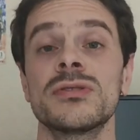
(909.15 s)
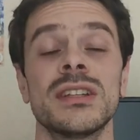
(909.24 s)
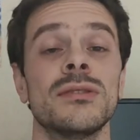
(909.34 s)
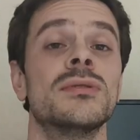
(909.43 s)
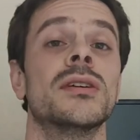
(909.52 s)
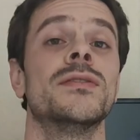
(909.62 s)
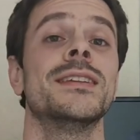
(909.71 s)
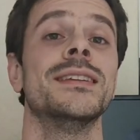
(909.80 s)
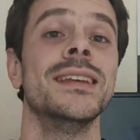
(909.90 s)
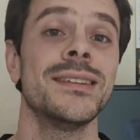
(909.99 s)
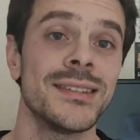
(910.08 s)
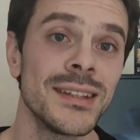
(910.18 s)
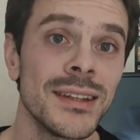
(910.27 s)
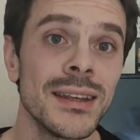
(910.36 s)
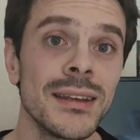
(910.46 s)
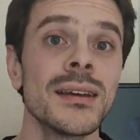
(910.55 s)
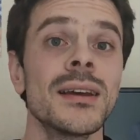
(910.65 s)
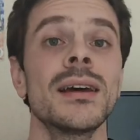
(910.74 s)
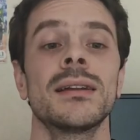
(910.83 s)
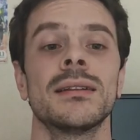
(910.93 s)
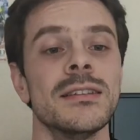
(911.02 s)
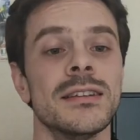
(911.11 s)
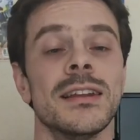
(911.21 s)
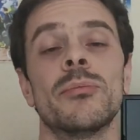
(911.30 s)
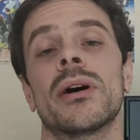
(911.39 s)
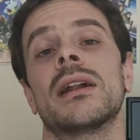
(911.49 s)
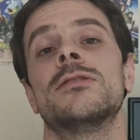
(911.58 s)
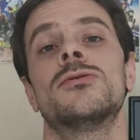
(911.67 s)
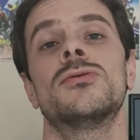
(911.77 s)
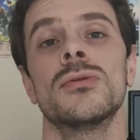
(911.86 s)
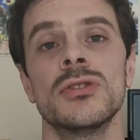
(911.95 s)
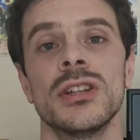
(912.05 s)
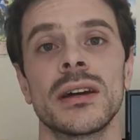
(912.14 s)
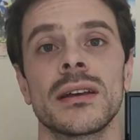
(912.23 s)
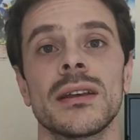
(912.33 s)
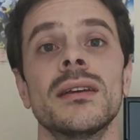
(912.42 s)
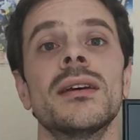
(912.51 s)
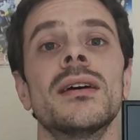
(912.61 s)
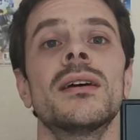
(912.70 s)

Si vous avez des idées, n'hésitez pas à les suggérer.